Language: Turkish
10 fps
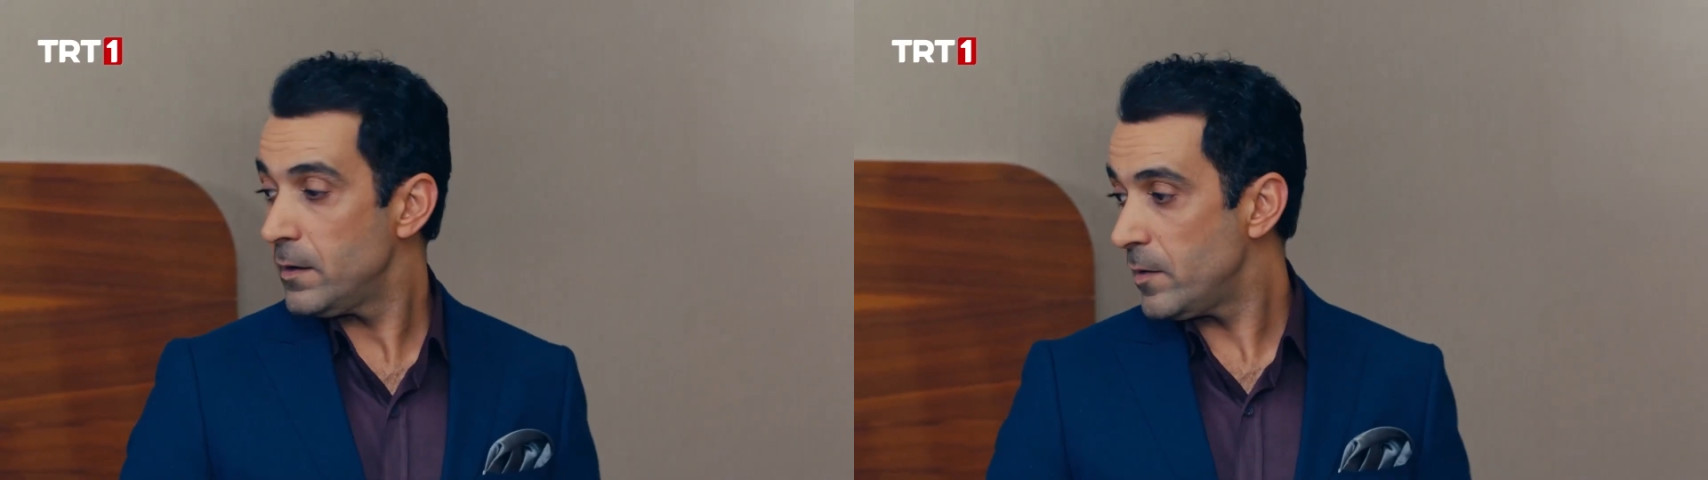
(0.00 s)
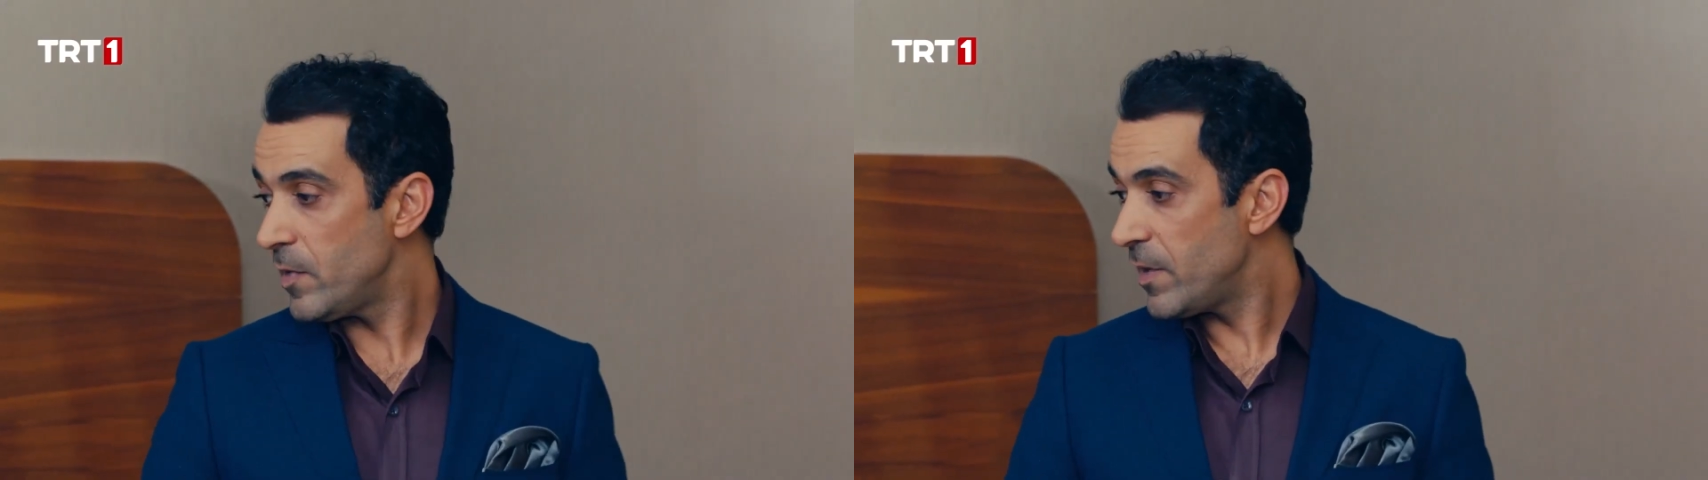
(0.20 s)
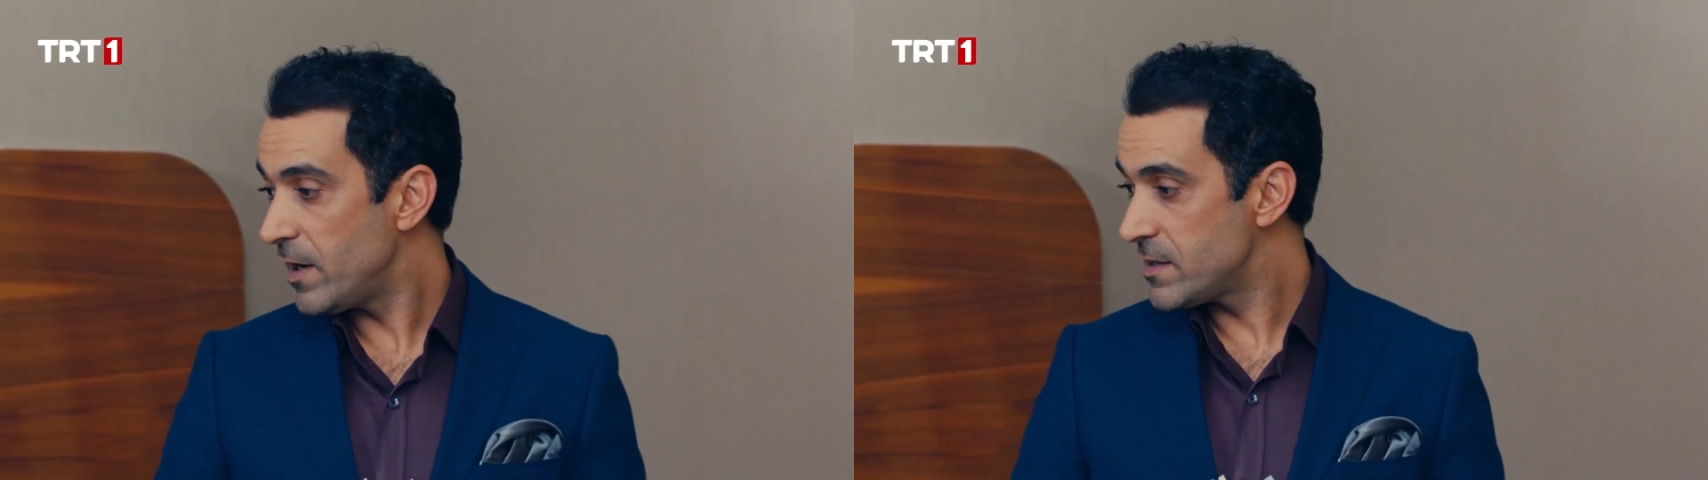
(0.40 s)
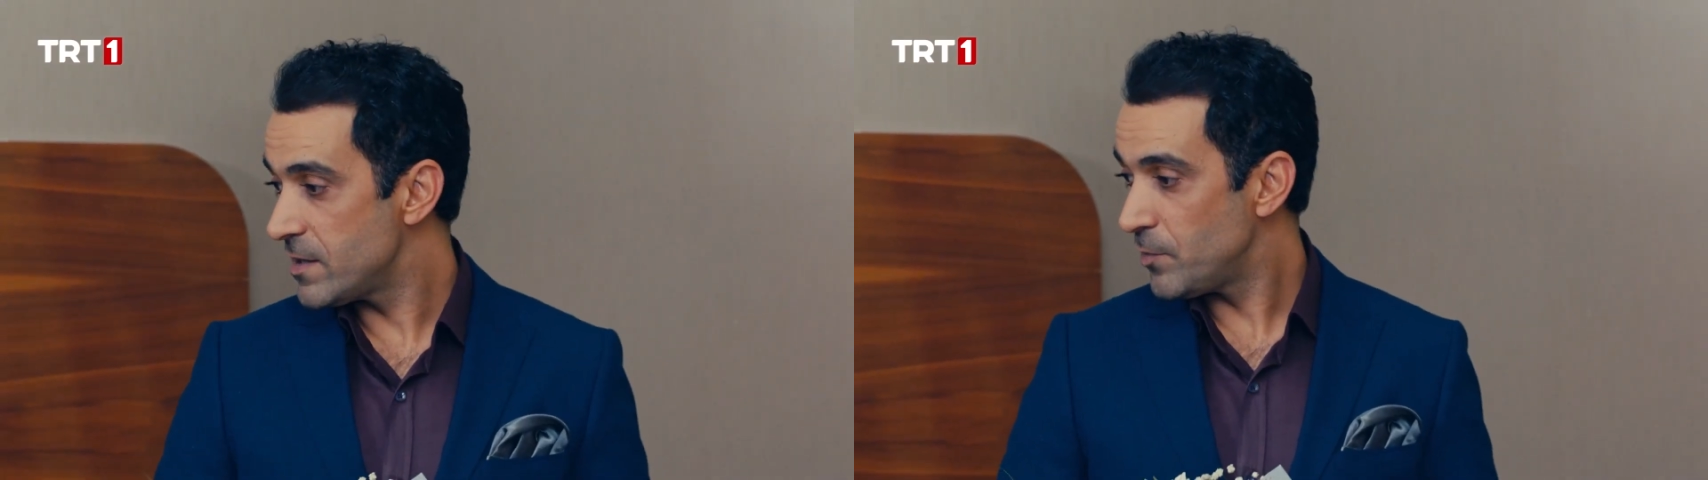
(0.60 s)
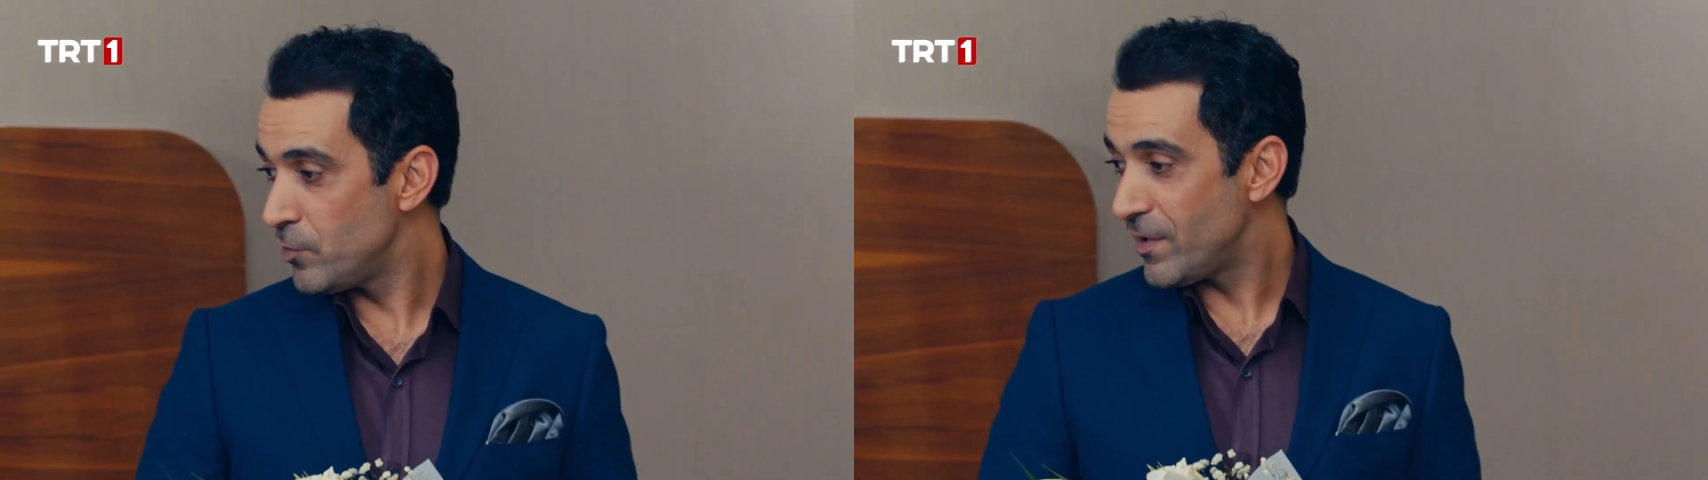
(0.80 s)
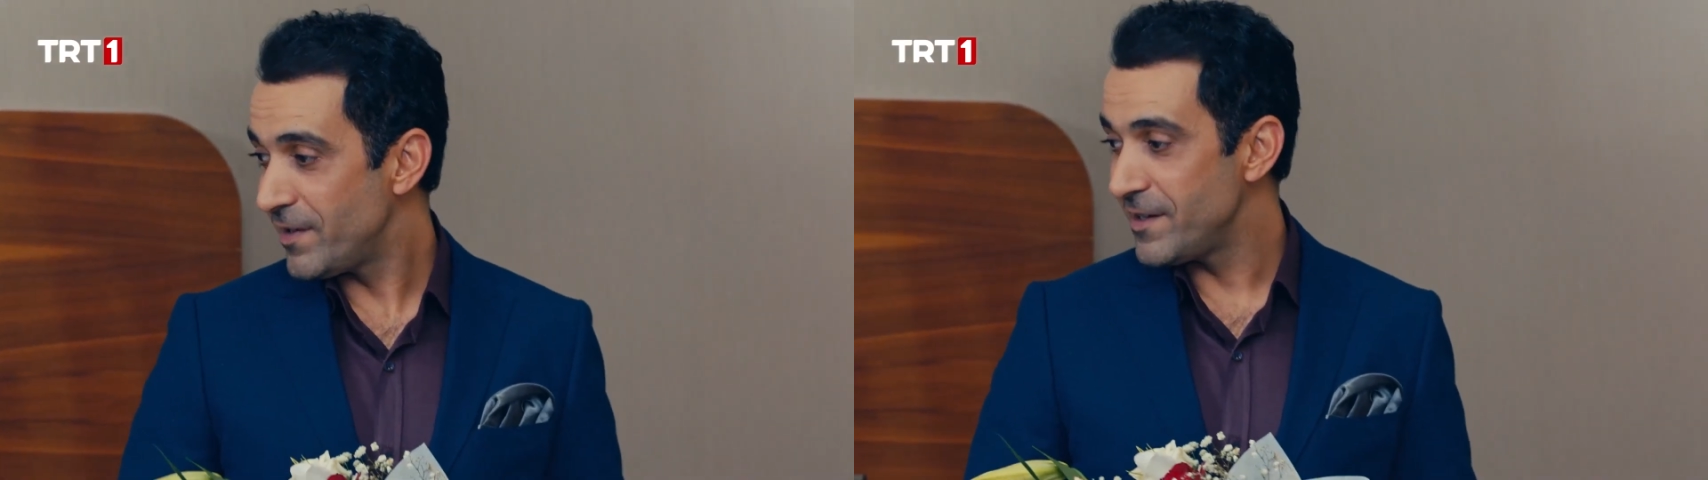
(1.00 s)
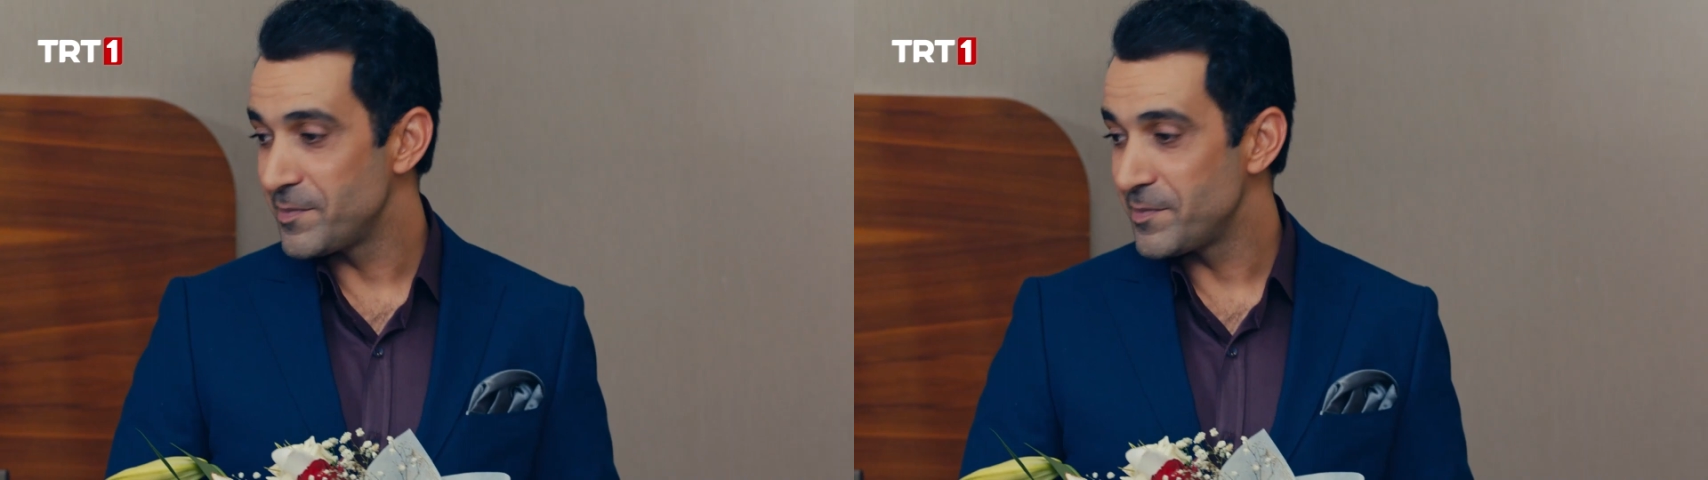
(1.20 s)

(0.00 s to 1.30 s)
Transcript: Ama maalesef bunların